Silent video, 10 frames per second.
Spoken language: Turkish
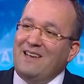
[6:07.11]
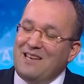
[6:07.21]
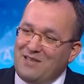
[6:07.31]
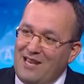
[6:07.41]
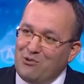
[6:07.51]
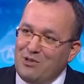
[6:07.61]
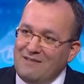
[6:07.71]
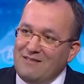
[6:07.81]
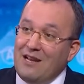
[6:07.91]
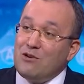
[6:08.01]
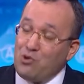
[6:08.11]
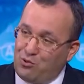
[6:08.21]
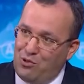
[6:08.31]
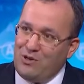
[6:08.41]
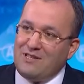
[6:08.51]
etkileri olan,
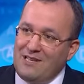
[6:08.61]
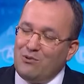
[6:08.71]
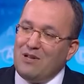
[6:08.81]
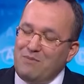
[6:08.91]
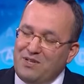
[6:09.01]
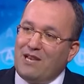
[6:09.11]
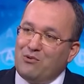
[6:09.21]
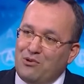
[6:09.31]
çok yönlü etkileri olan bir sektör